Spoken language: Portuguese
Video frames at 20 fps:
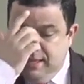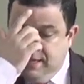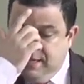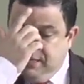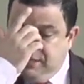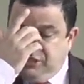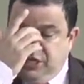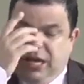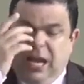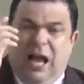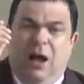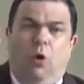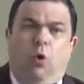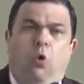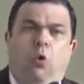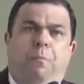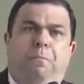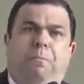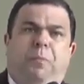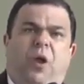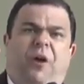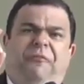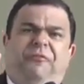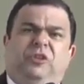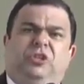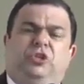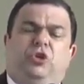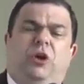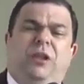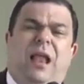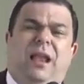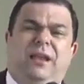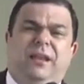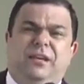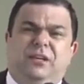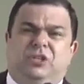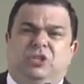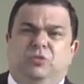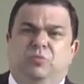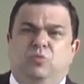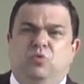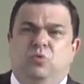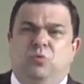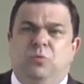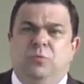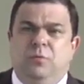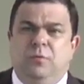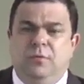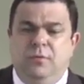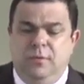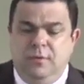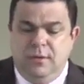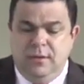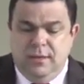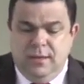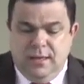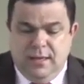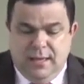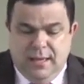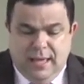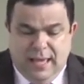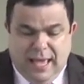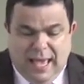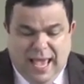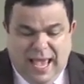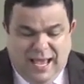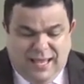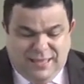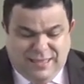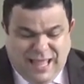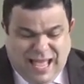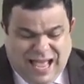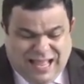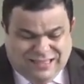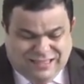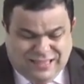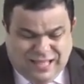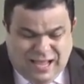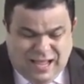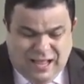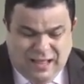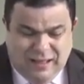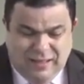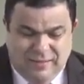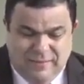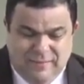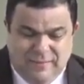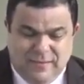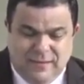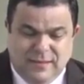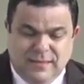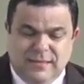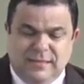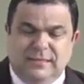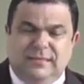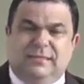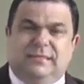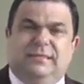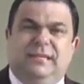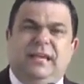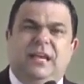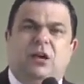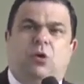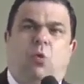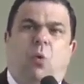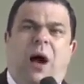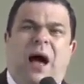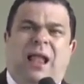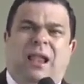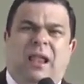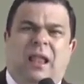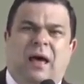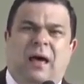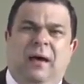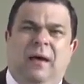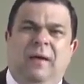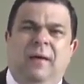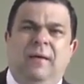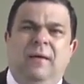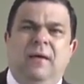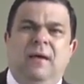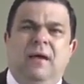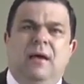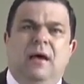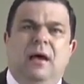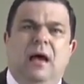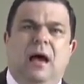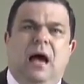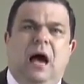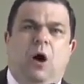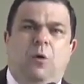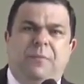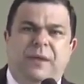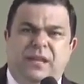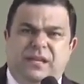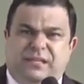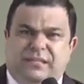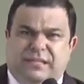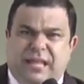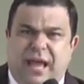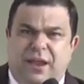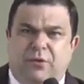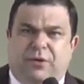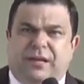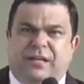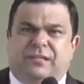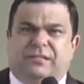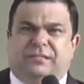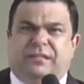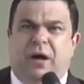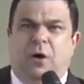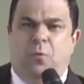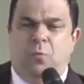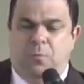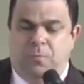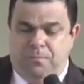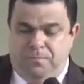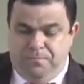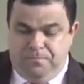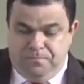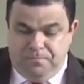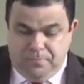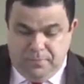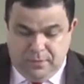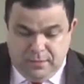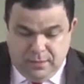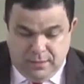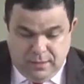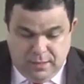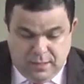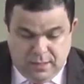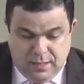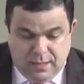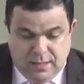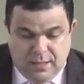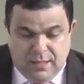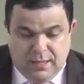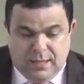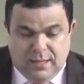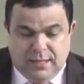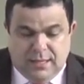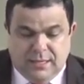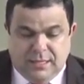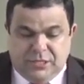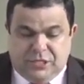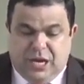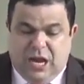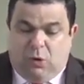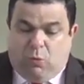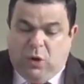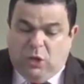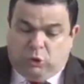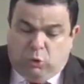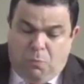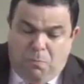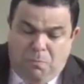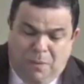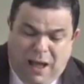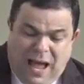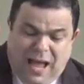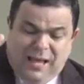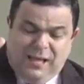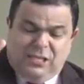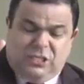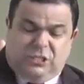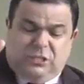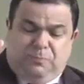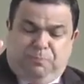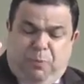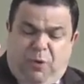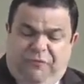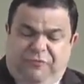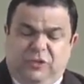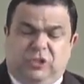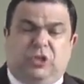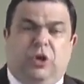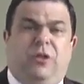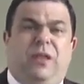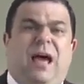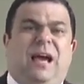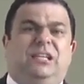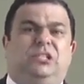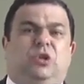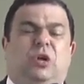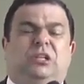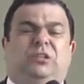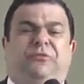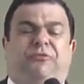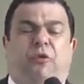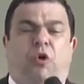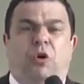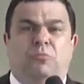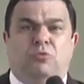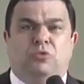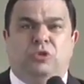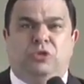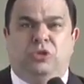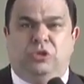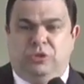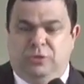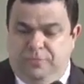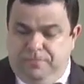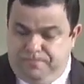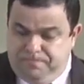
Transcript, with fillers: Diga, o profissionalismo em nada se iguala ao ministério cristão. Diga, quanto mais profissionais nós formos,